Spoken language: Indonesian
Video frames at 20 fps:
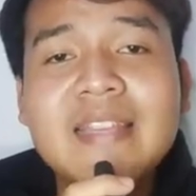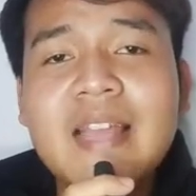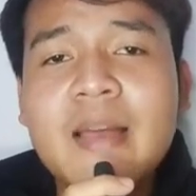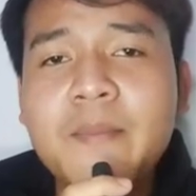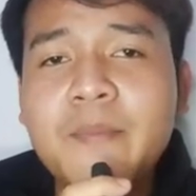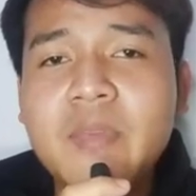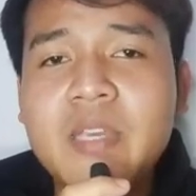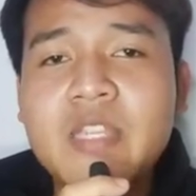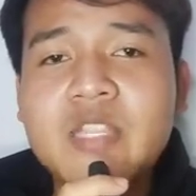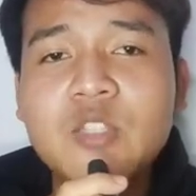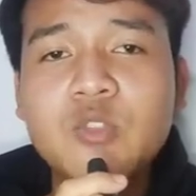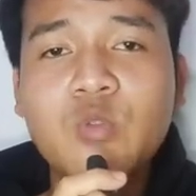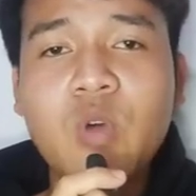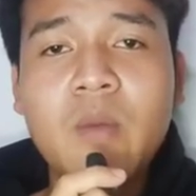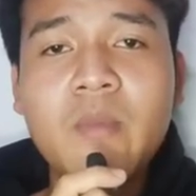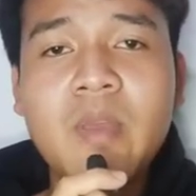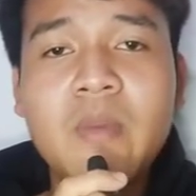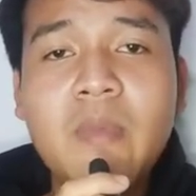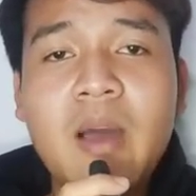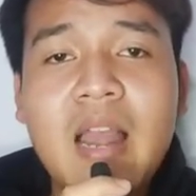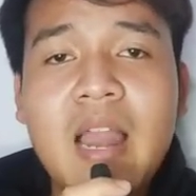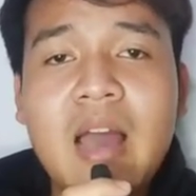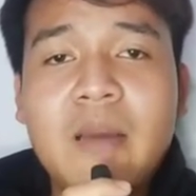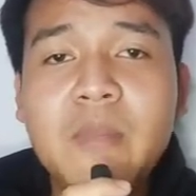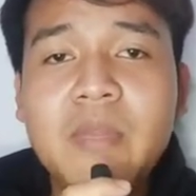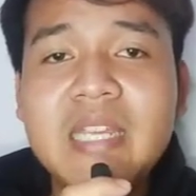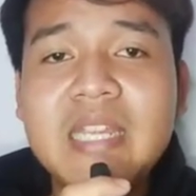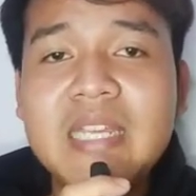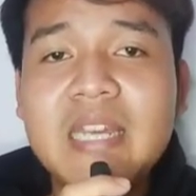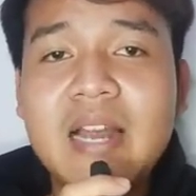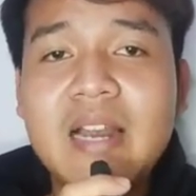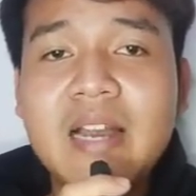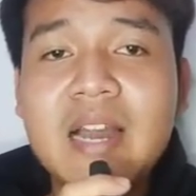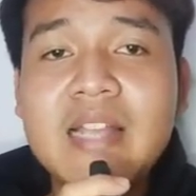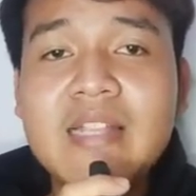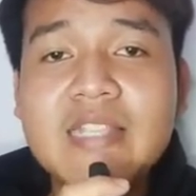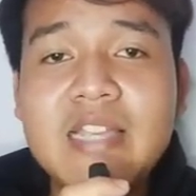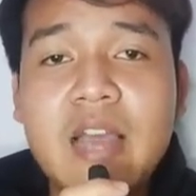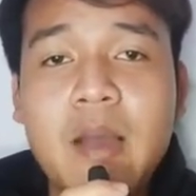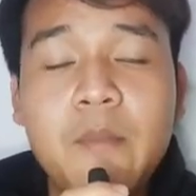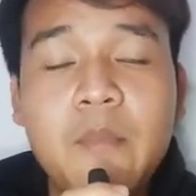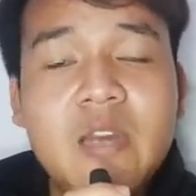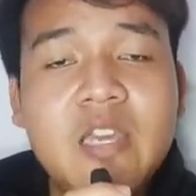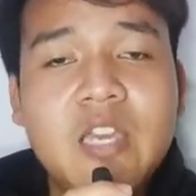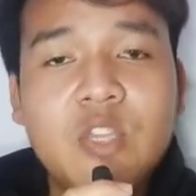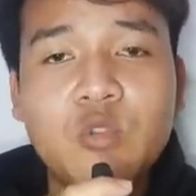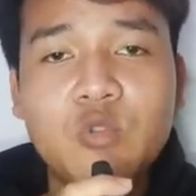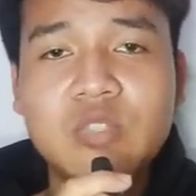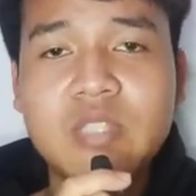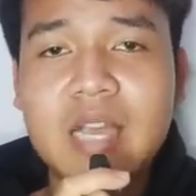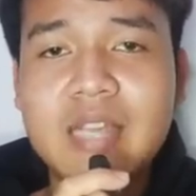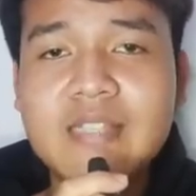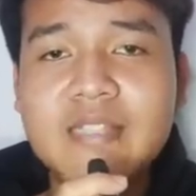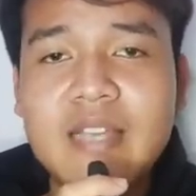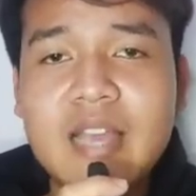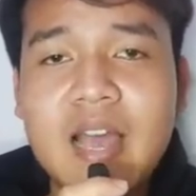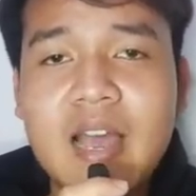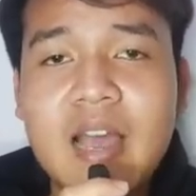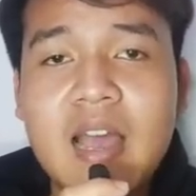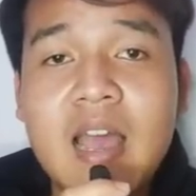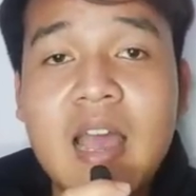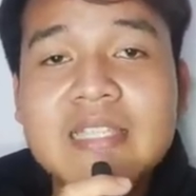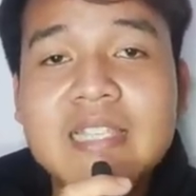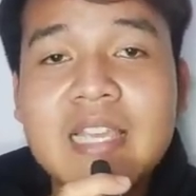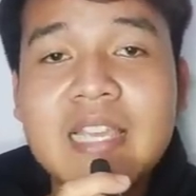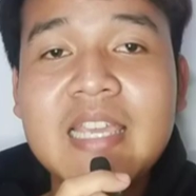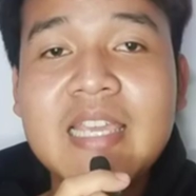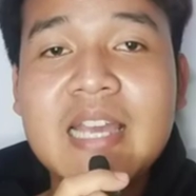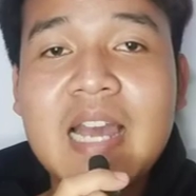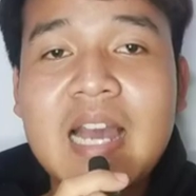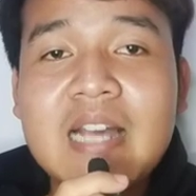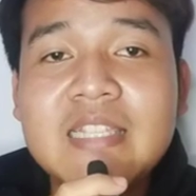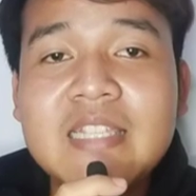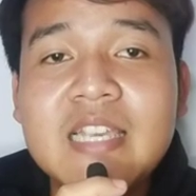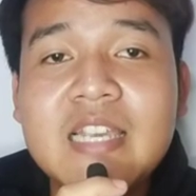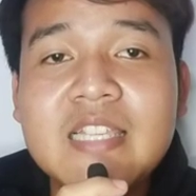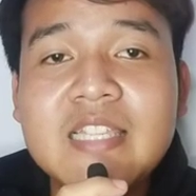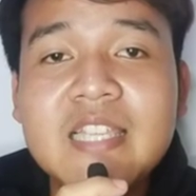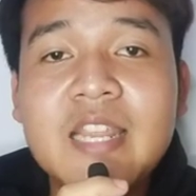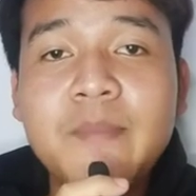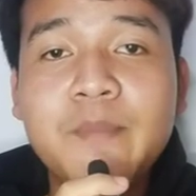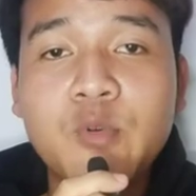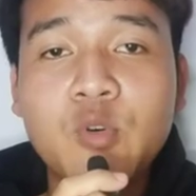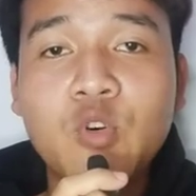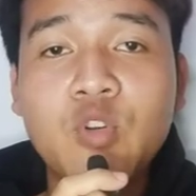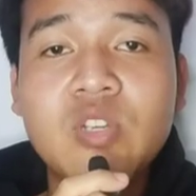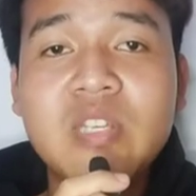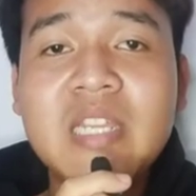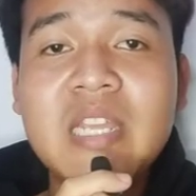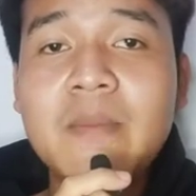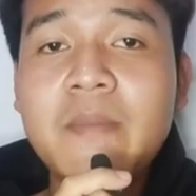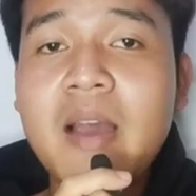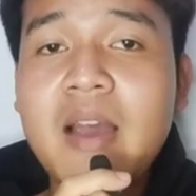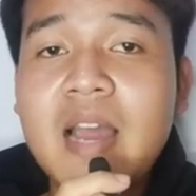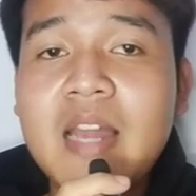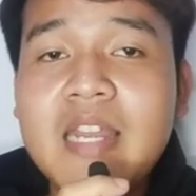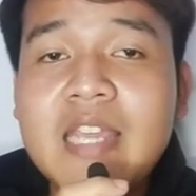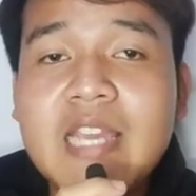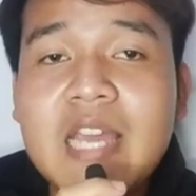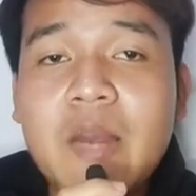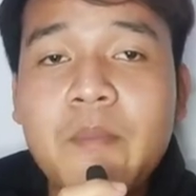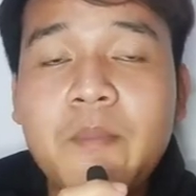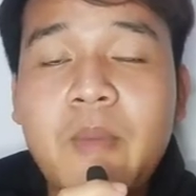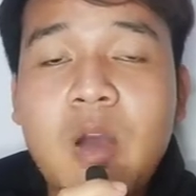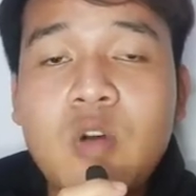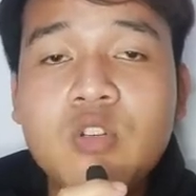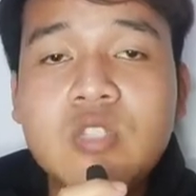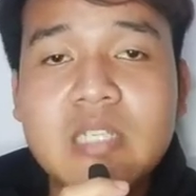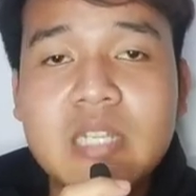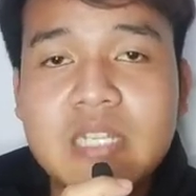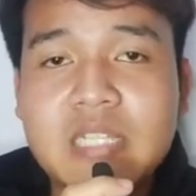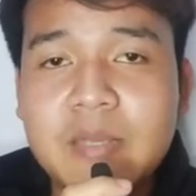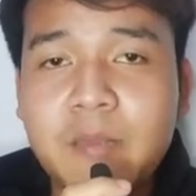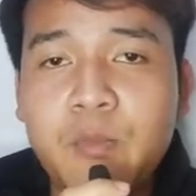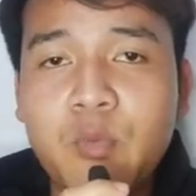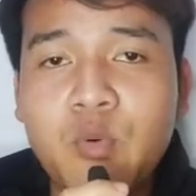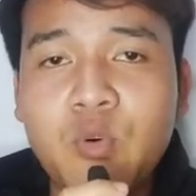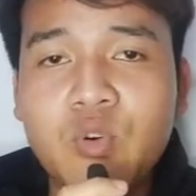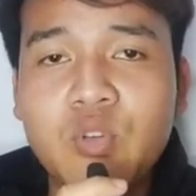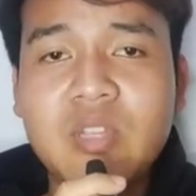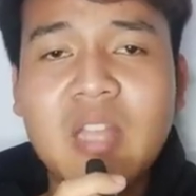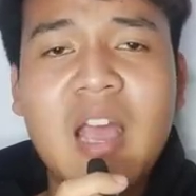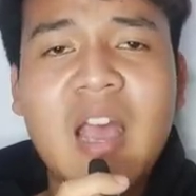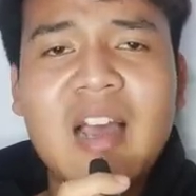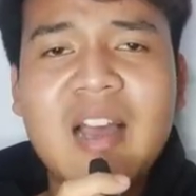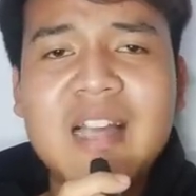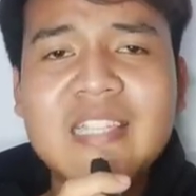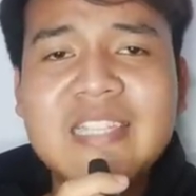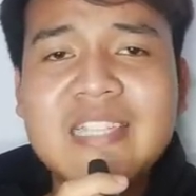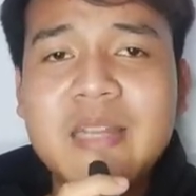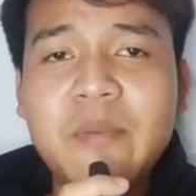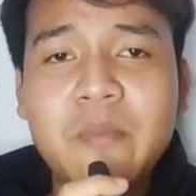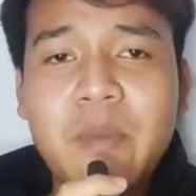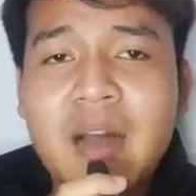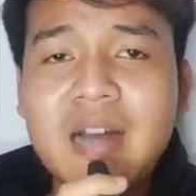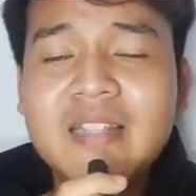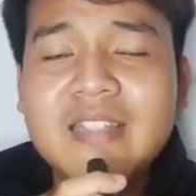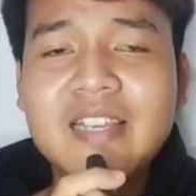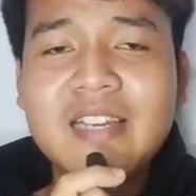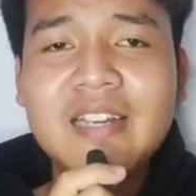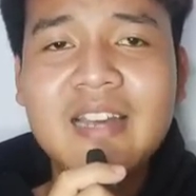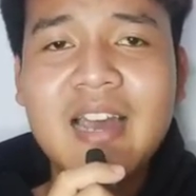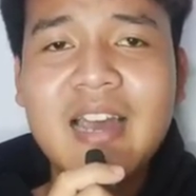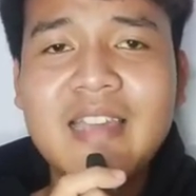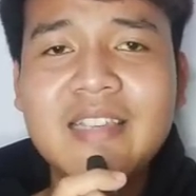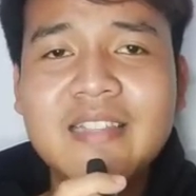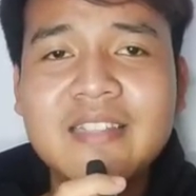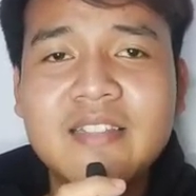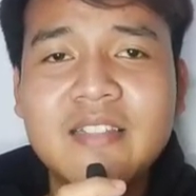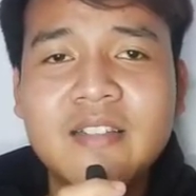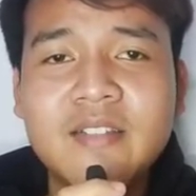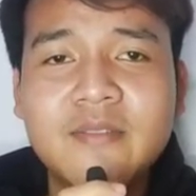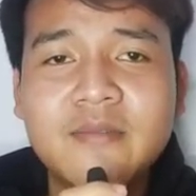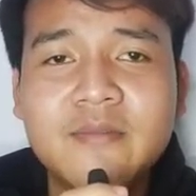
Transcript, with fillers: Tapi si suami malah meninggalkannya begitu saja. Sehingga si istri pun dimakan ikan paus tersebut. Kasian banget ya guys.